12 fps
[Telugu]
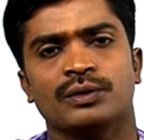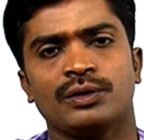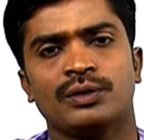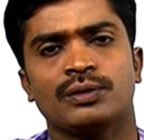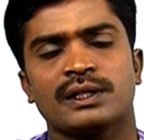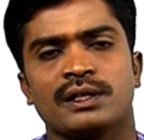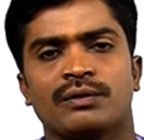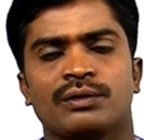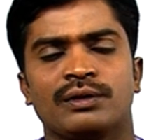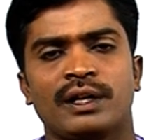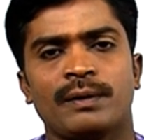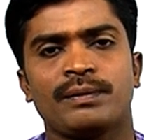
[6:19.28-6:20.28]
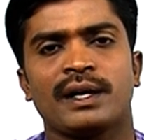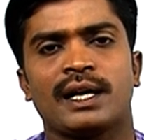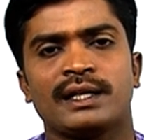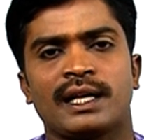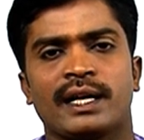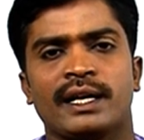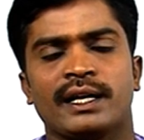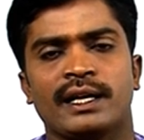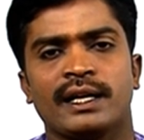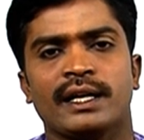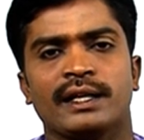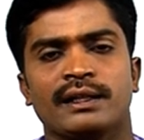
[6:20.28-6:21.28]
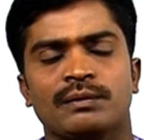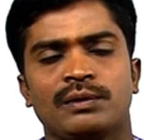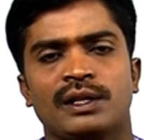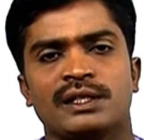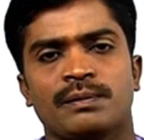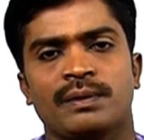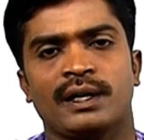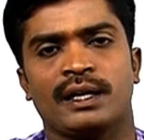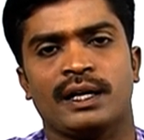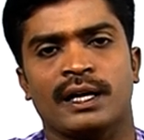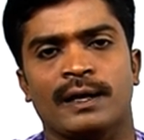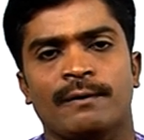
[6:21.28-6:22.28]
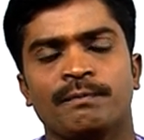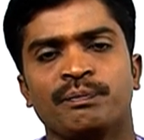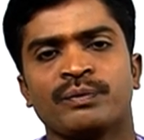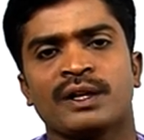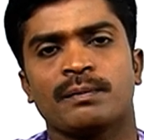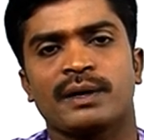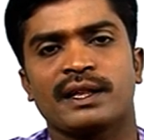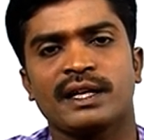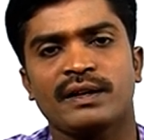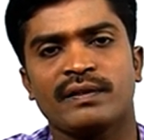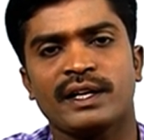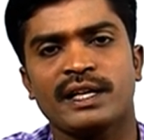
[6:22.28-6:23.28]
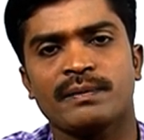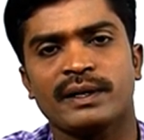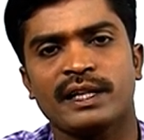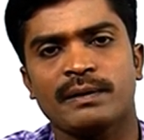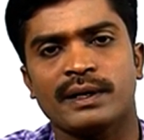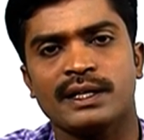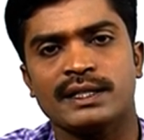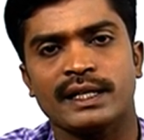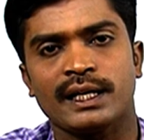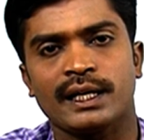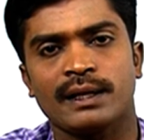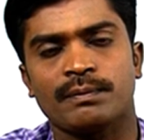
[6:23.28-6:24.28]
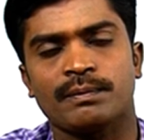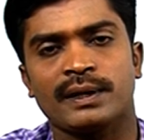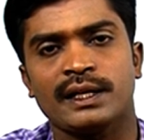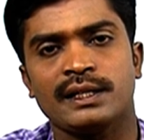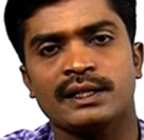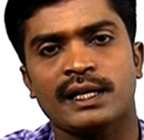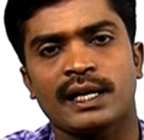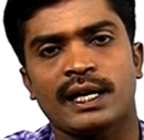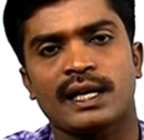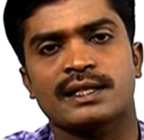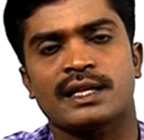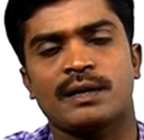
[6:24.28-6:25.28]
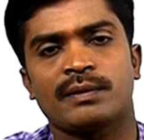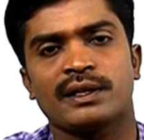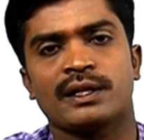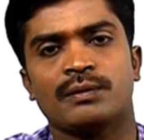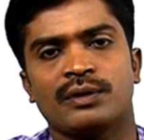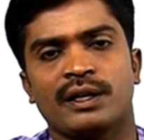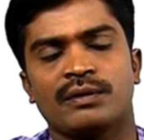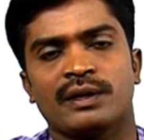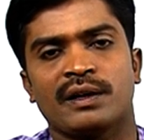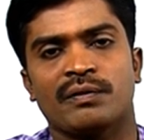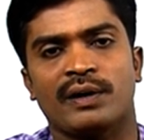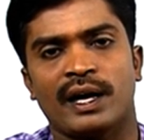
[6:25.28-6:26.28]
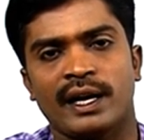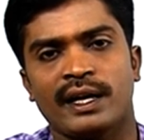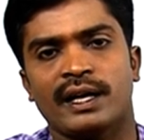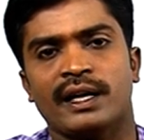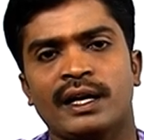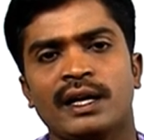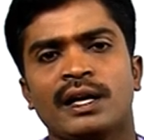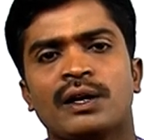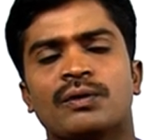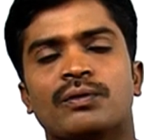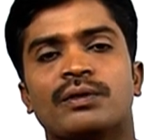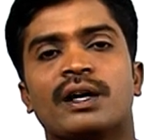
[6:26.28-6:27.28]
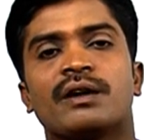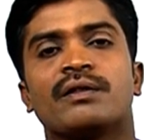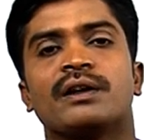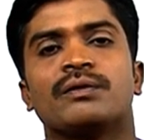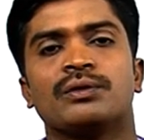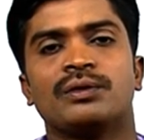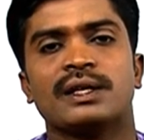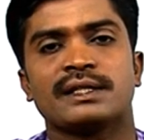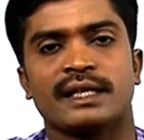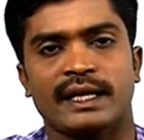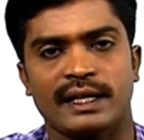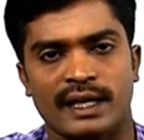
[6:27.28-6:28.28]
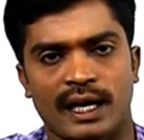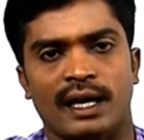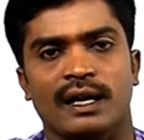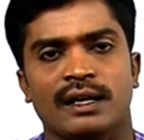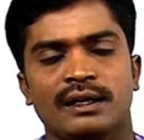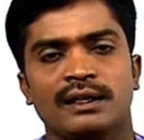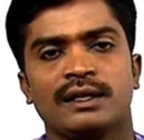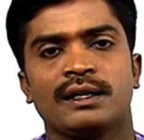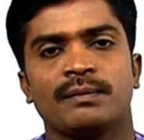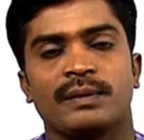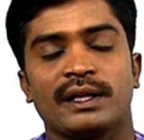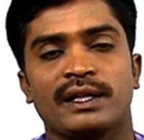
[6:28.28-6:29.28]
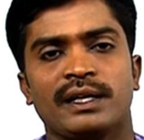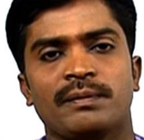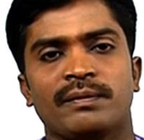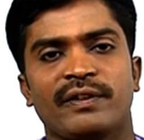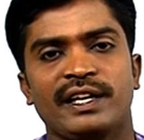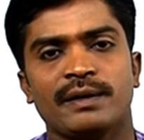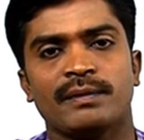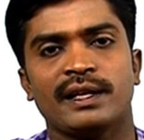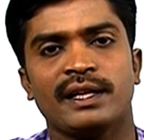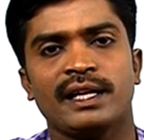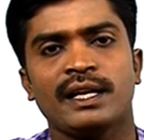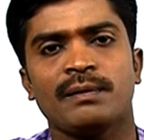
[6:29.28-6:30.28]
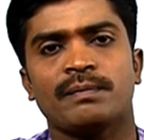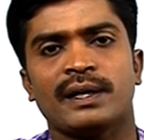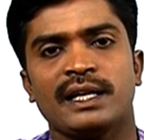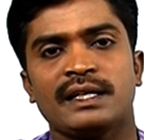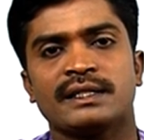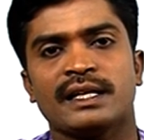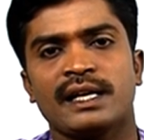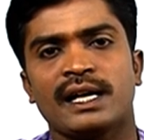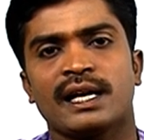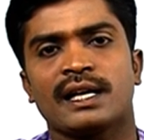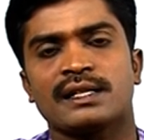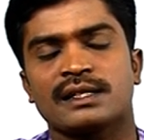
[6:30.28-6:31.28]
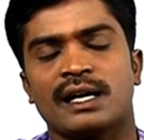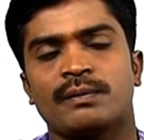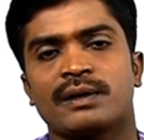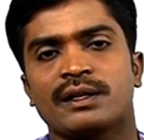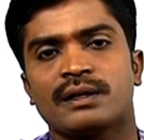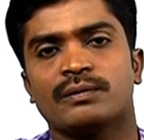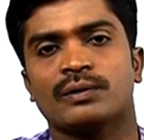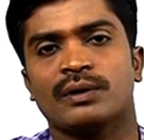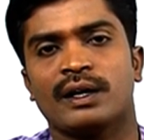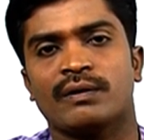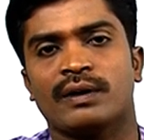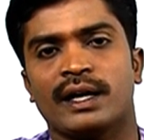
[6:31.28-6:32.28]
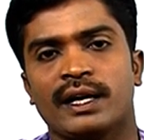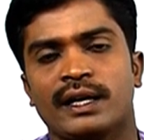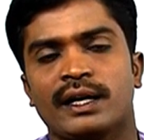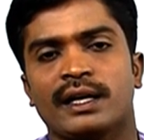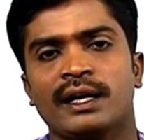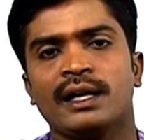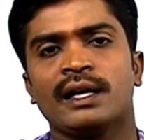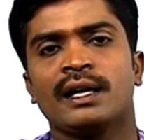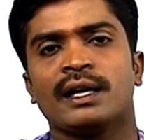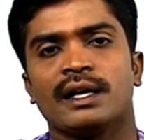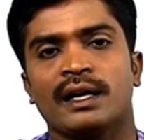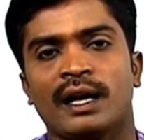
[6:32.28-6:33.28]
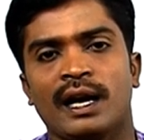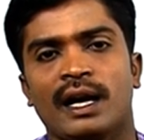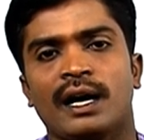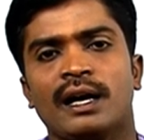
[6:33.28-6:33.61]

ముందు అసలు వృద్ధాప్య ఆధార రేట్ అంటే ఇంతకుముందు చెప్పినట్టుగా ప్రతి వెయ్యి మంది పనిచే పని చేయగల సామర్థ్యం ఉన్నటువంటి వారికి ఉన్నటువంటి వృద్ధుల సంఖ్య ప్రతి వెయ్యి మంది పని చేయగల సామర్థ్యం ఉన్న వారికి గల